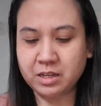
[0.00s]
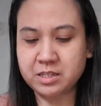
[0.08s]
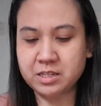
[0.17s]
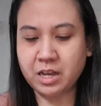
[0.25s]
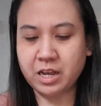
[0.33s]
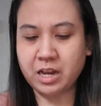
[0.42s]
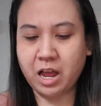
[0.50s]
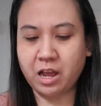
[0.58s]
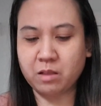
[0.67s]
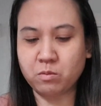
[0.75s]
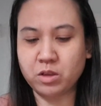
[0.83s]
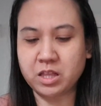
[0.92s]
Kasi
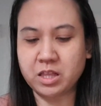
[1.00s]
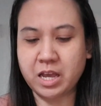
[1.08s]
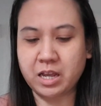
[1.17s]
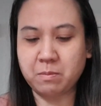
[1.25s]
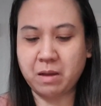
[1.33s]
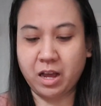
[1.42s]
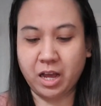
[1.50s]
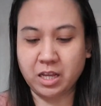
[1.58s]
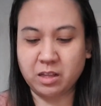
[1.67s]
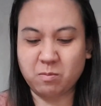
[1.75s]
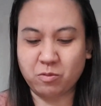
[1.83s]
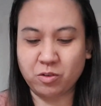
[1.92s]
kailangan mo yan dahil
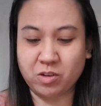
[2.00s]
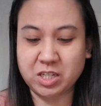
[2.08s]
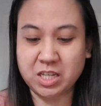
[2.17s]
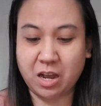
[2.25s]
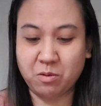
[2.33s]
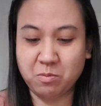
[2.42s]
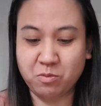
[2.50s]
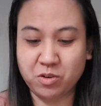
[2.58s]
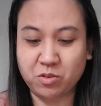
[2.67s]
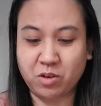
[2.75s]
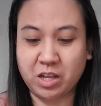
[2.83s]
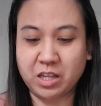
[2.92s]
kakainin mo yung asawa
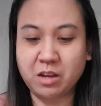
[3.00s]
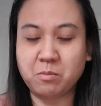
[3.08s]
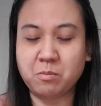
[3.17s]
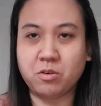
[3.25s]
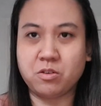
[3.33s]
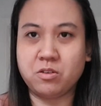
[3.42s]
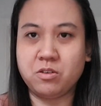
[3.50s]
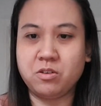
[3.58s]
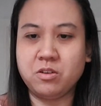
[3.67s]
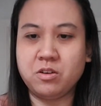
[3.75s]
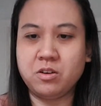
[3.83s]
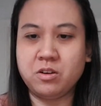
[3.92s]
mo, yung anak mo,
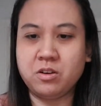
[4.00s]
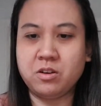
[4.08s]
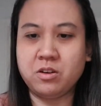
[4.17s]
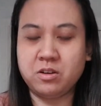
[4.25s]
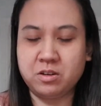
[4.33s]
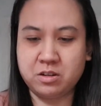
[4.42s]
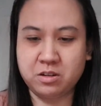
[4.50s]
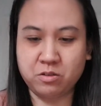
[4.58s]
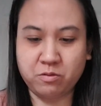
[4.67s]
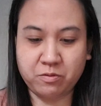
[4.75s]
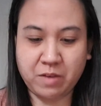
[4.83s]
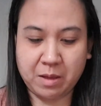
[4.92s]

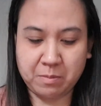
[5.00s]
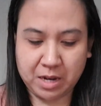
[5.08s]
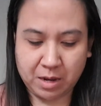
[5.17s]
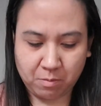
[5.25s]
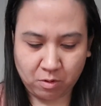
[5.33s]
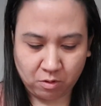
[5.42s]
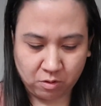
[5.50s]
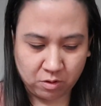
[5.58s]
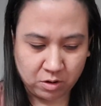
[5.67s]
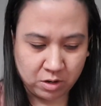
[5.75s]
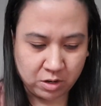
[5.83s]
yung family mo.